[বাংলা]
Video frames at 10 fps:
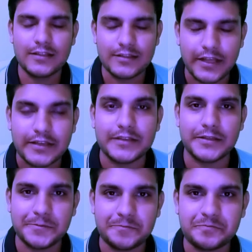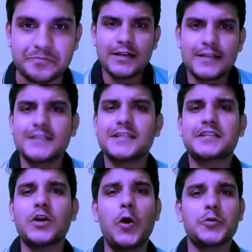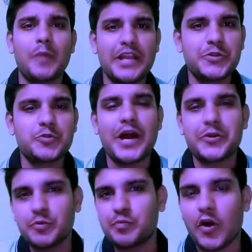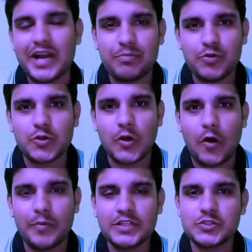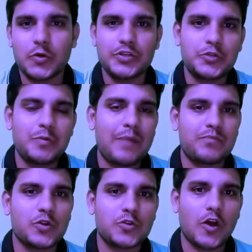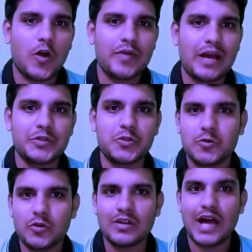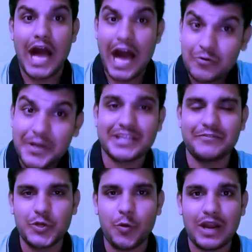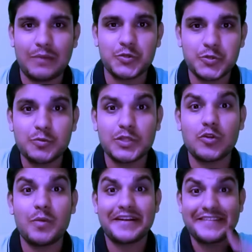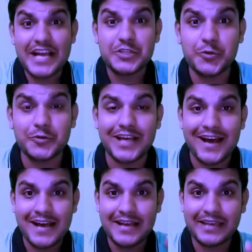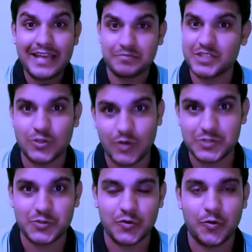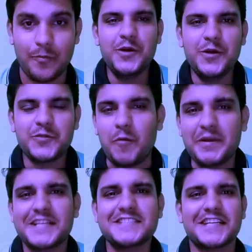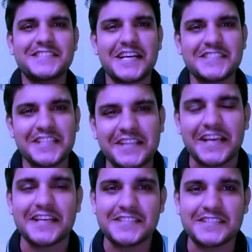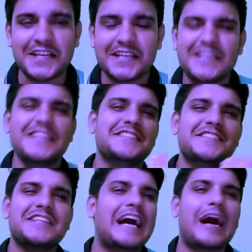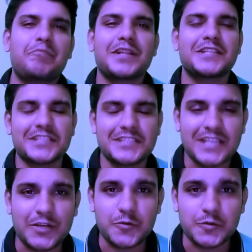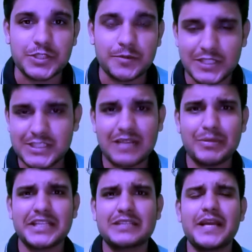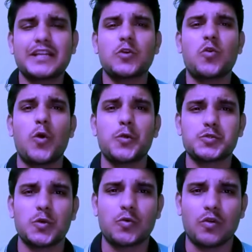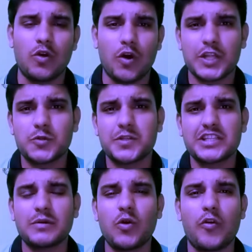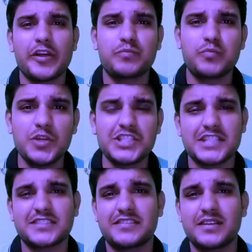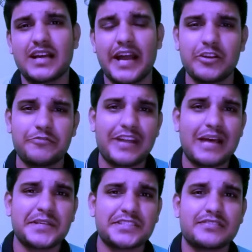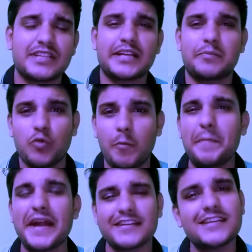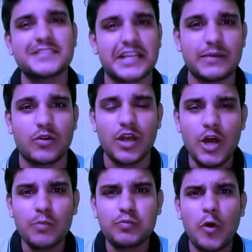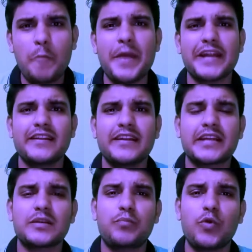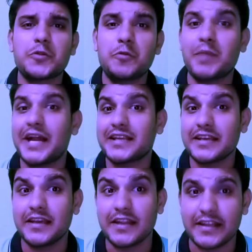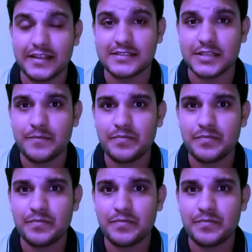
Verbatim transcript: দেখিনি টেজারটা হয়তো বা ইউটিউবে আরেকটু পরে আপলোড করা হবে যখন ইউটিউবে আপলোড করা হবে আমি তখন আরও একটা ভিডিও বানাবো শুধুমাত্র আমার রিয়াকশনটা ক্যাপচার করার জন্য তবে টেজারে যা যা দেখেছি তার কিঞ্চিত আপনাদের সাথে শেয়ার করছি টেজারে আমরা দেখতে পাই একটা ঘন জঙ্গল হঠাৎ করে দেখতে পাই অনেক পুলিশ আসতেছে কাইন্ড অফ র্যাব আসতেছে একটা পুরো ব্যাটালিয়ান যাকে বলে পুরো ব্যাটালিয়ান একটা পুরাতন বাড়িকে ঘিরে রেখেছে